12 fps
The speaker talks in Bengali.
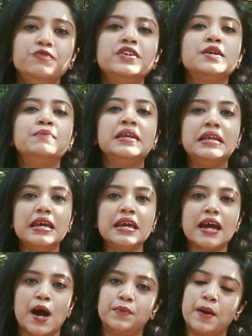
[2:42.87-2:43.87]
ভিটামিন ই
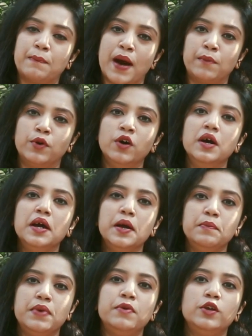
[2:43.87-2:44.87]
e আমরা পাব
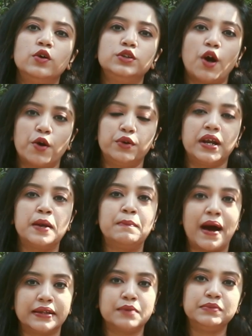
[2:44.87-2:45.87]
বিভিন্ন ধরনের
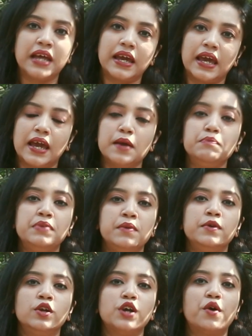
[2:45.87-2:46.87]
বাদাম থেকে
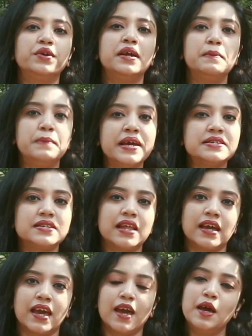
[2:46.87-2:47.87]
বিভিন্ন ধরনের বীজ
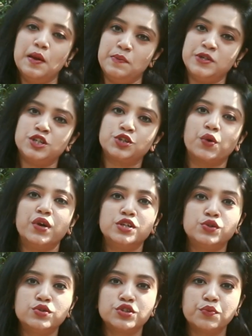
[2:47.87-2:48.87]
থেকে বিশেষ করে
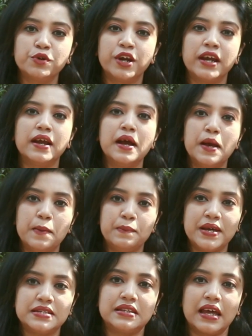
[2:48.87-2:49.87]
সূর্যমুখীর
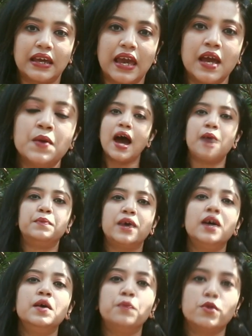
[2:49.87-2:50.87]
বীজ থেকে
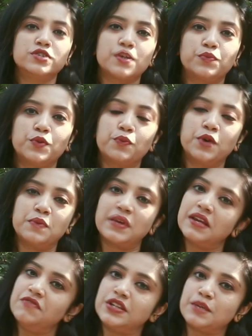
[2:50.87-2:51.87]
আমরা পর্যাপ্ত
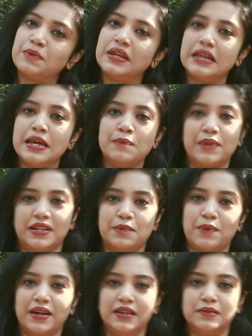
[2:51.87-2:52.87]
পরিমাণে ভিটামিন ই e পেতে
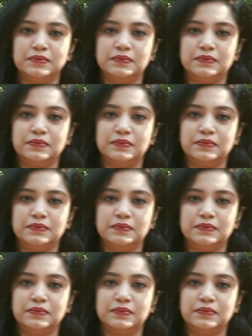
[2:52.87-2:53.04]
পারি